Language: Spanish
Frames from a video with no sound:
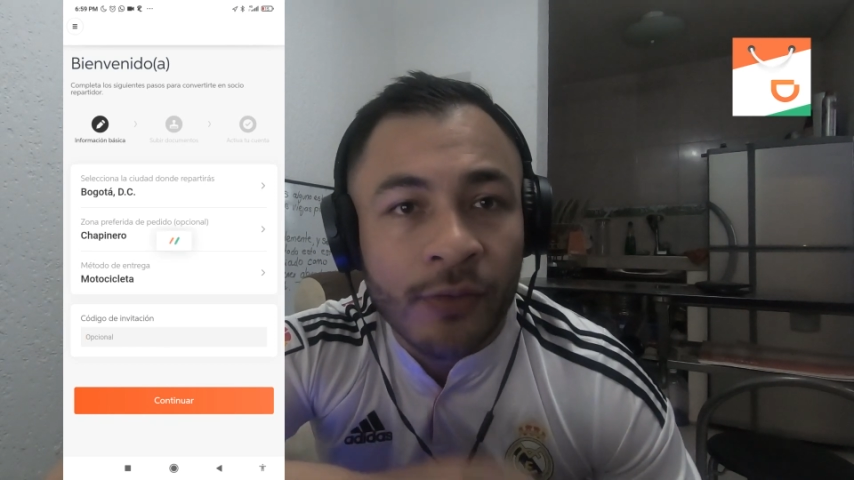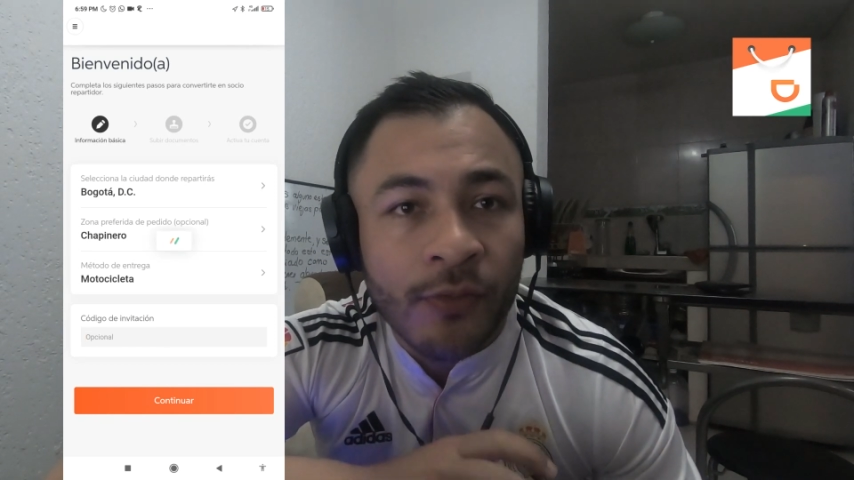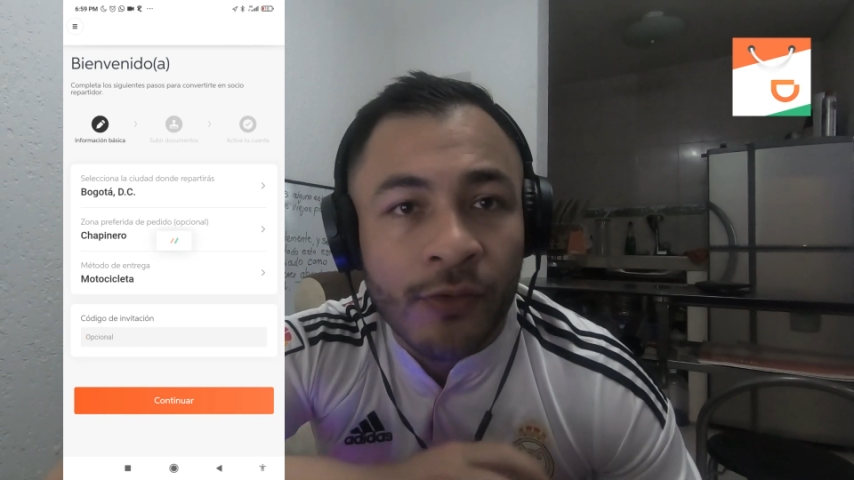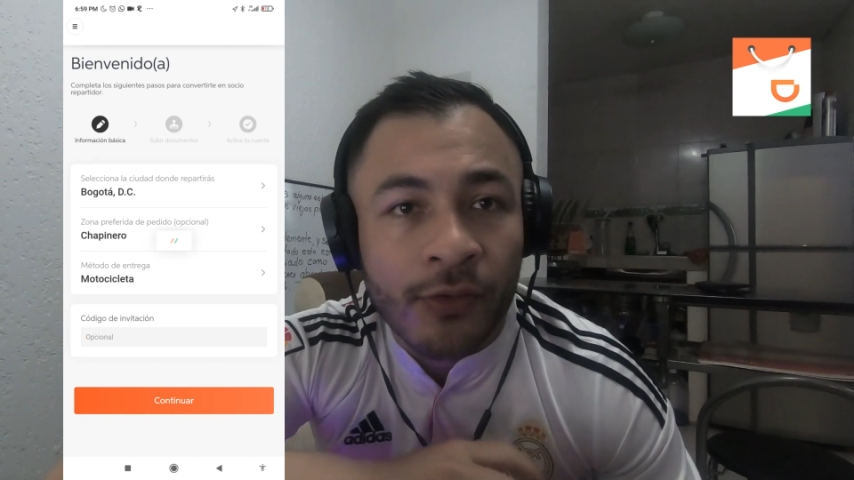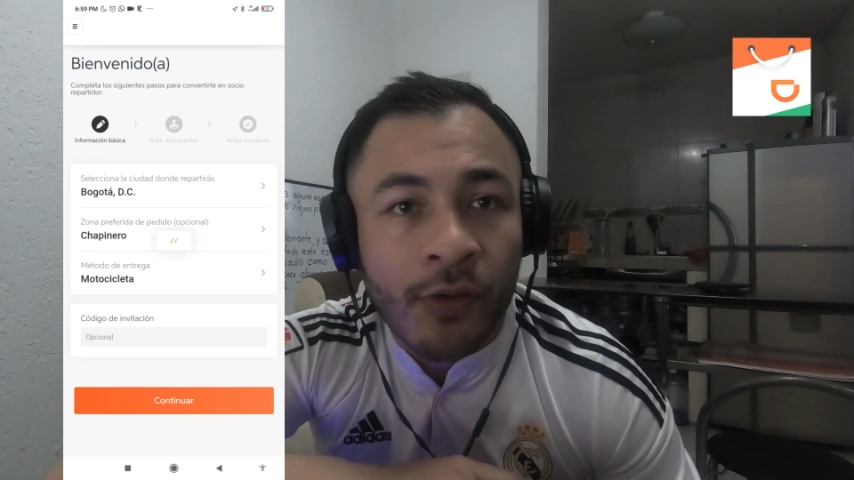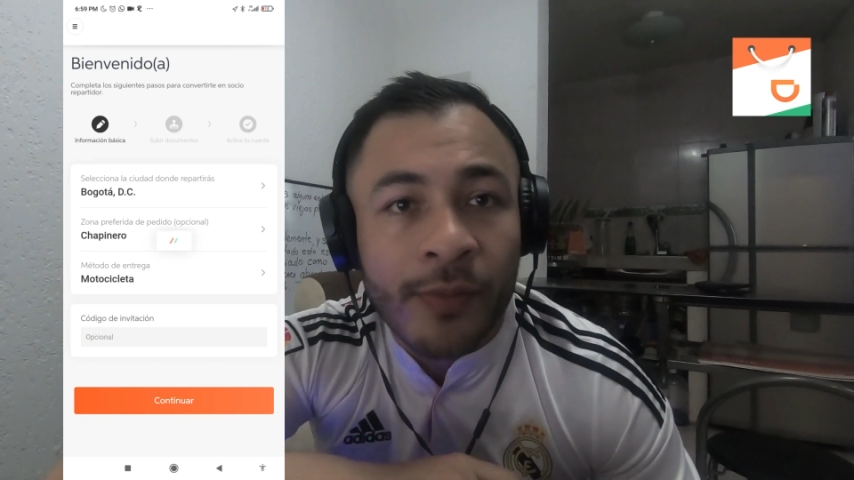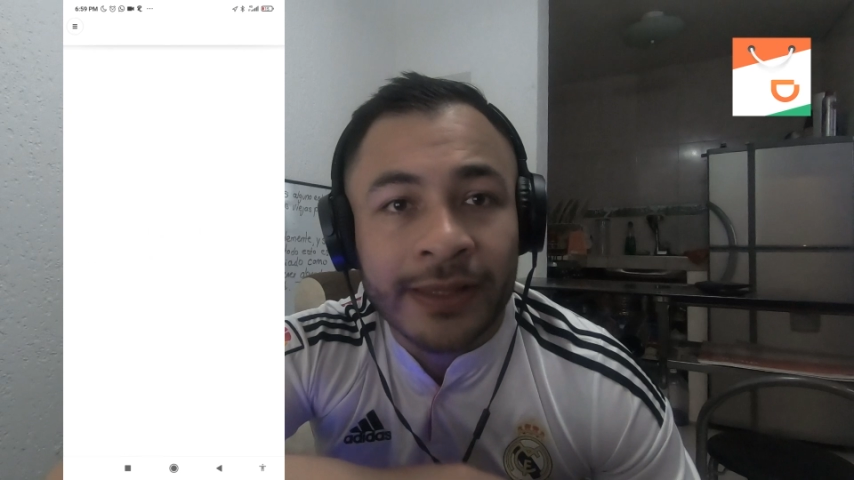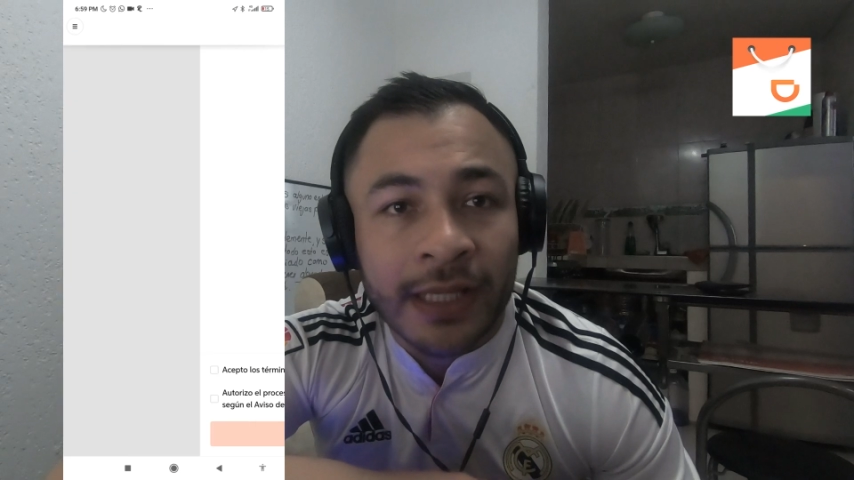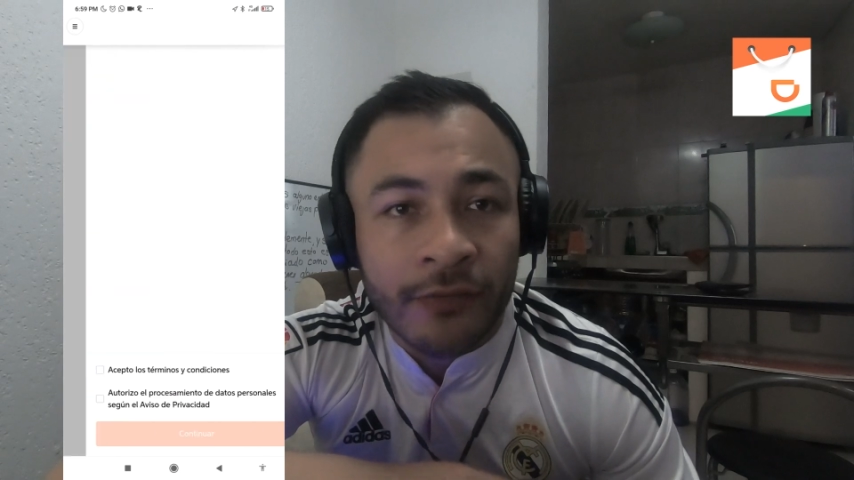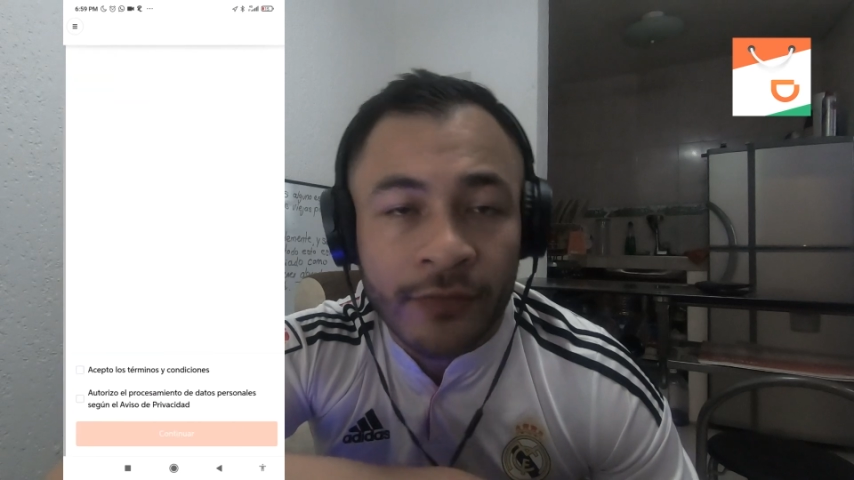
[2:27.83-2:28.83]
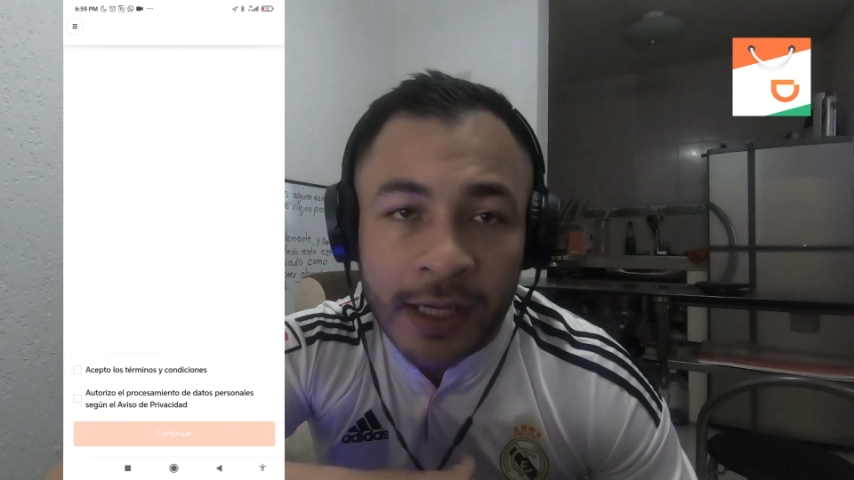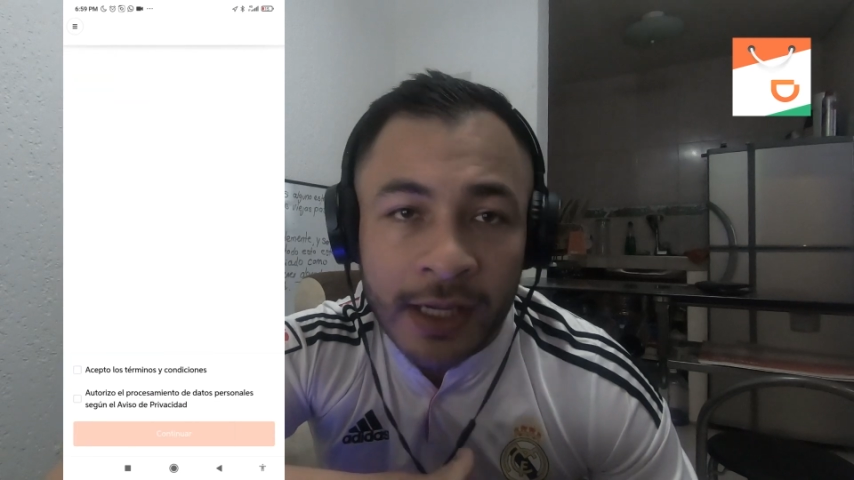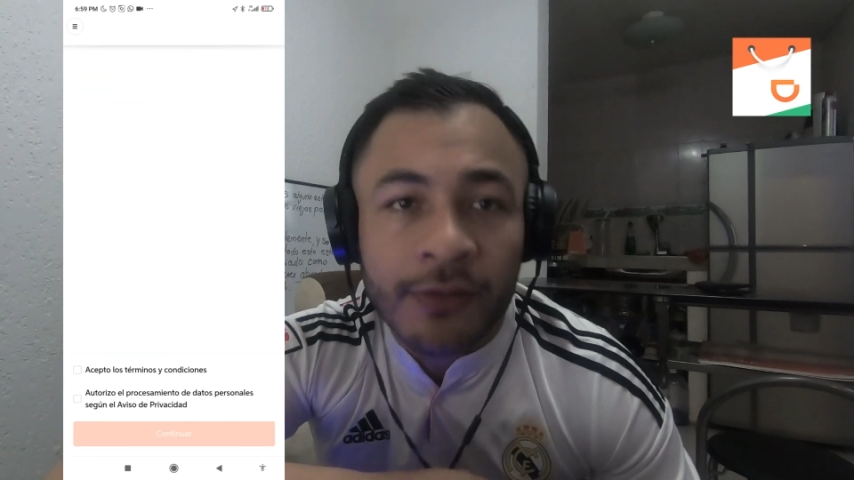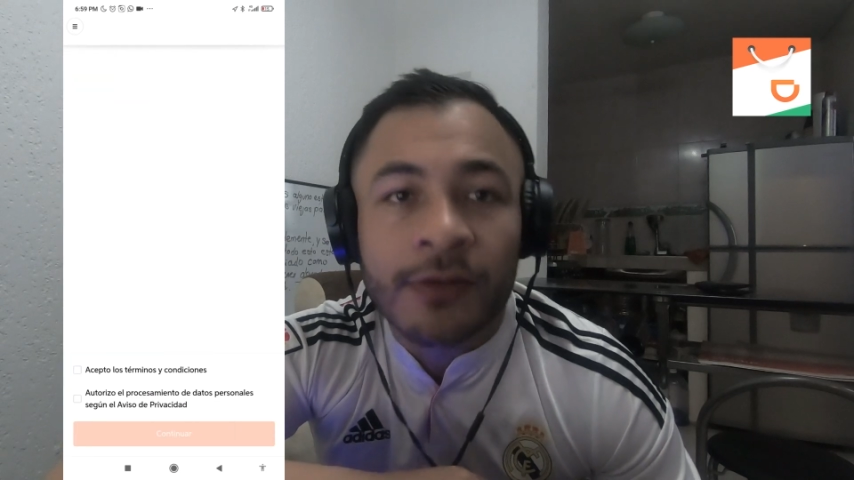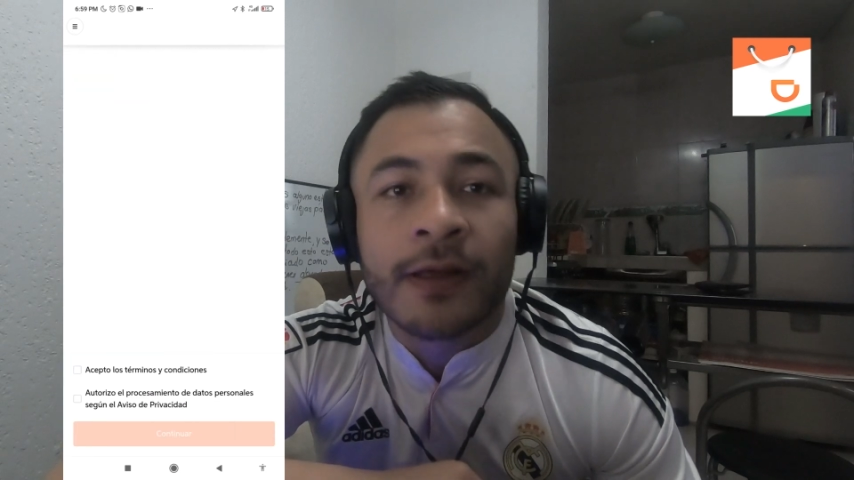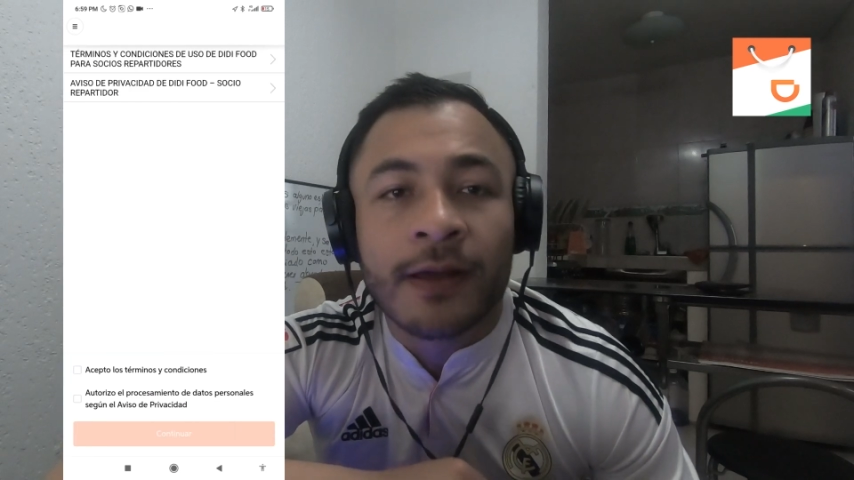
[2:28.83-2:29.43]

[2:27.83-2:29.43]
como comentario fijado